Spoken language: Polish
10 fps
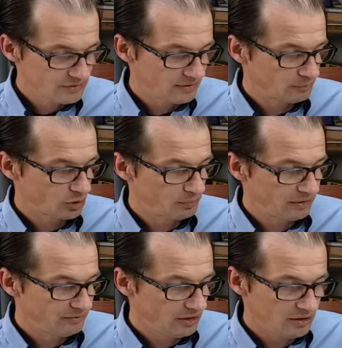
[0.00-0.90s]
wam to
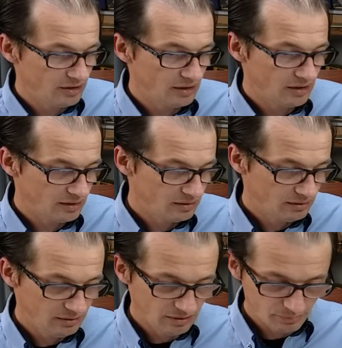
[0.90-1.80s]
pewnie nie,
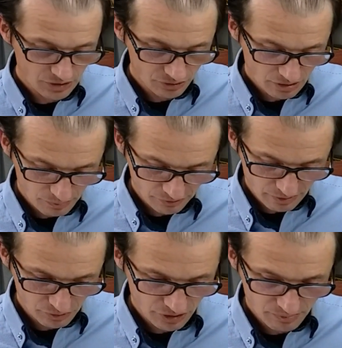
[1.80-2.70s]
nie, nie powie,
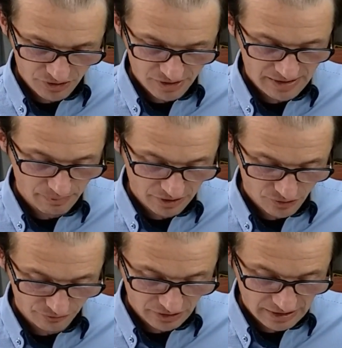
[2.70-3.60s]
bo nie będzie za
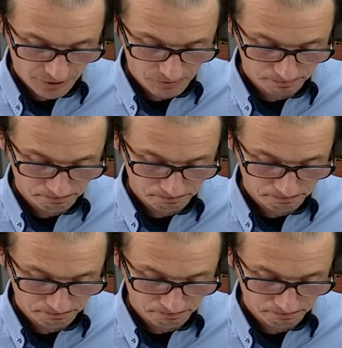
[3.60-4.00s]
bardzo widać.